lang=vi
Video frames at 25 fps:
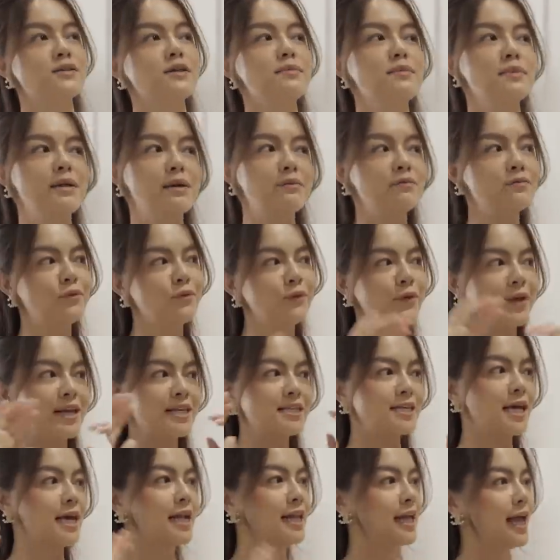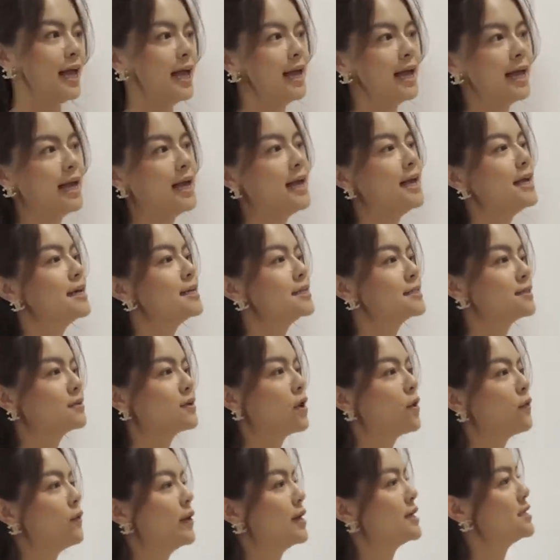giờ 15 phút của anh dậy nè sau
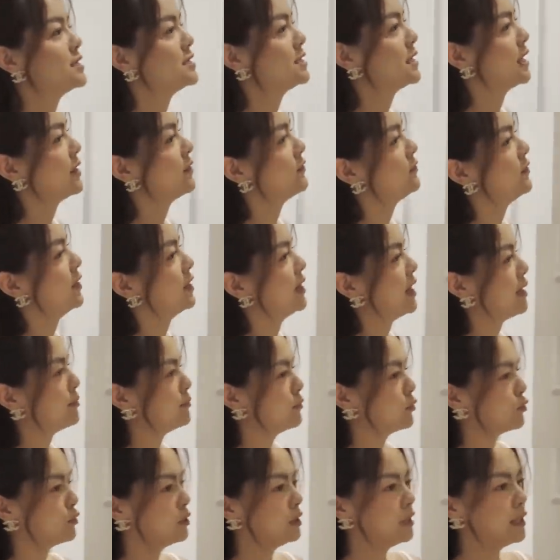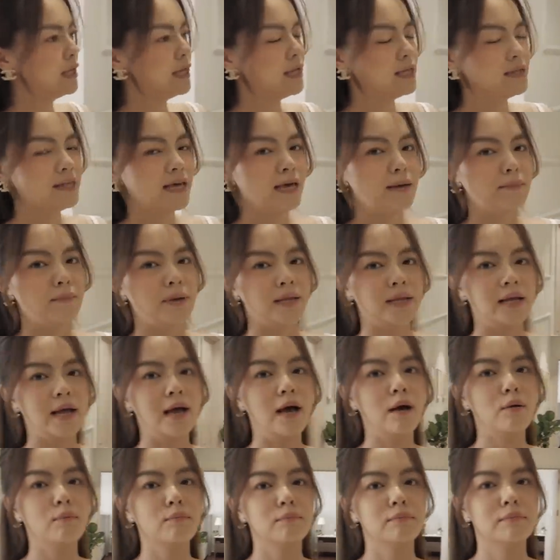đó của anh sẽ phải làm một ly chanh mật
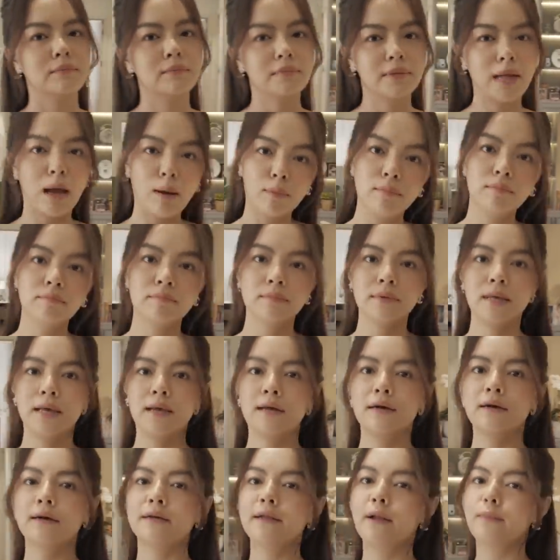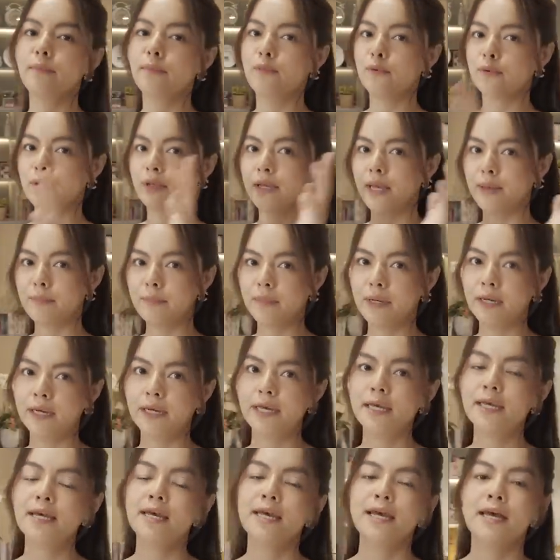ong nóng để khởi động một ngày
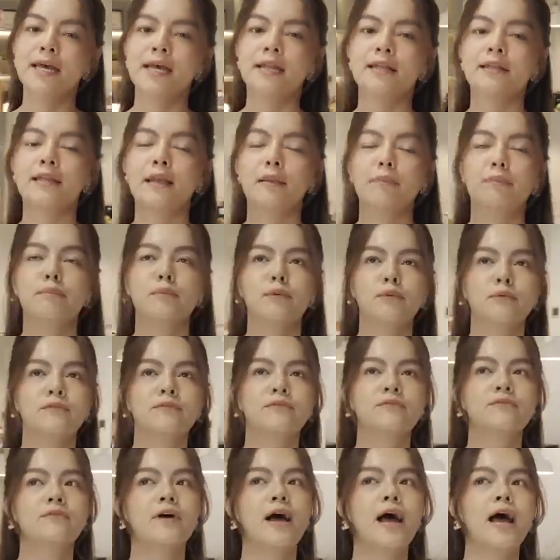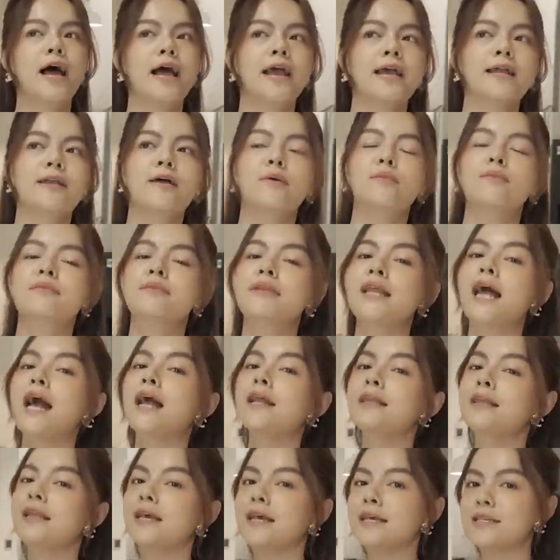mới tập một vài động tác
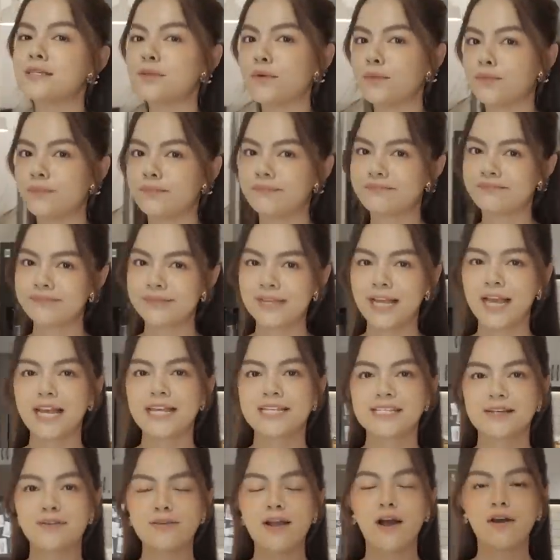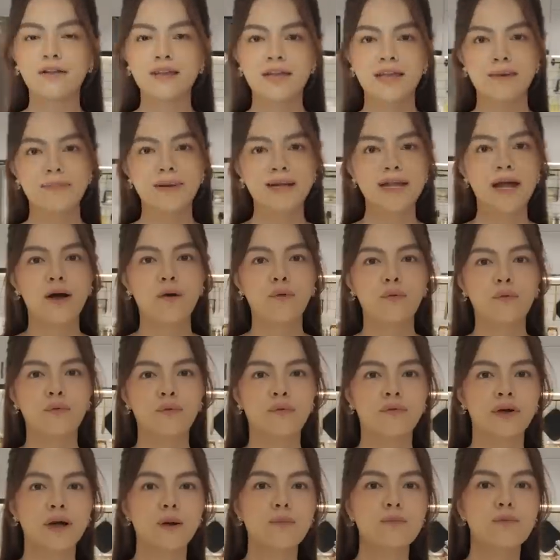thể dục sau đó thì bắt đầu
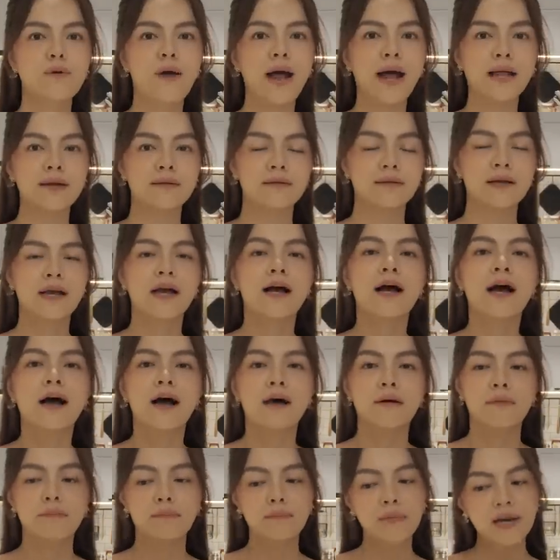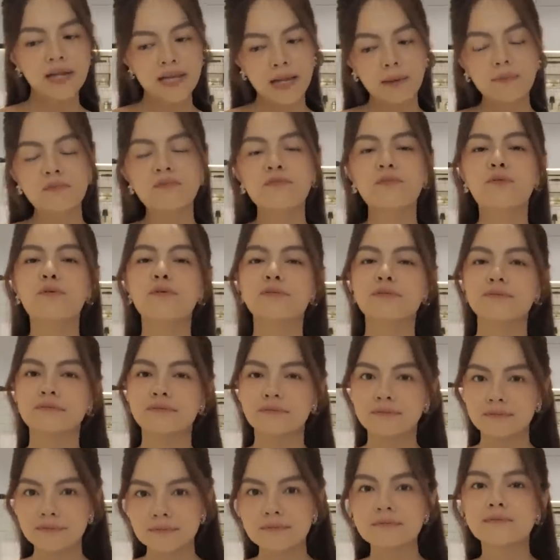công đoạn 15 phút
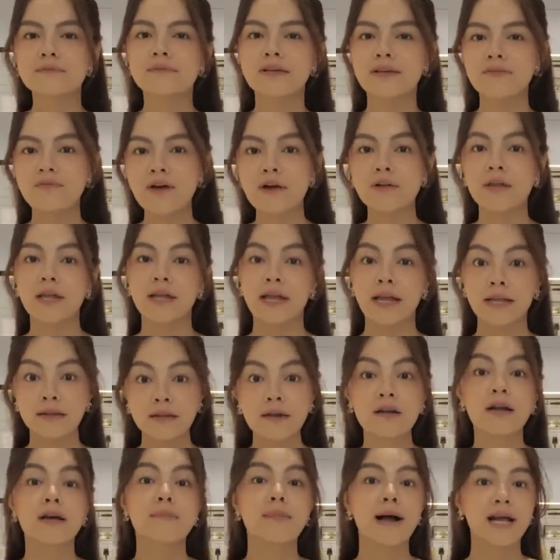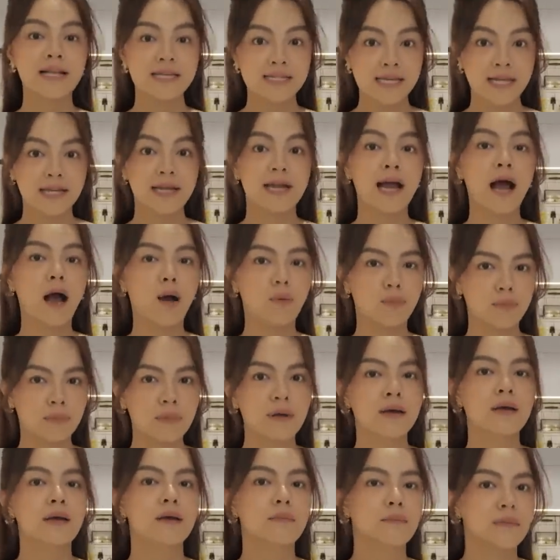đi vào để đánh thức các bạn dậy đi học
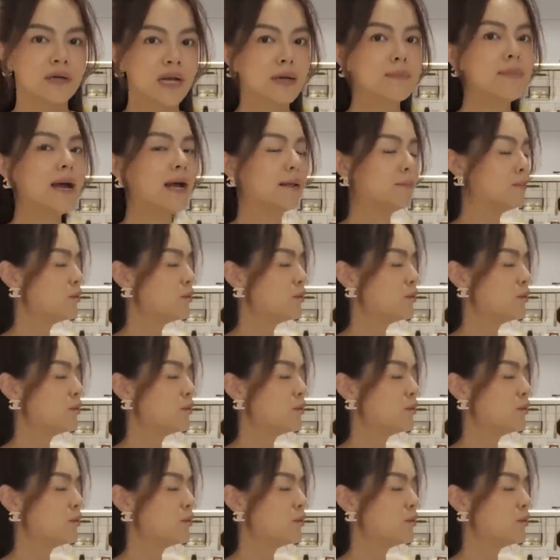các bạn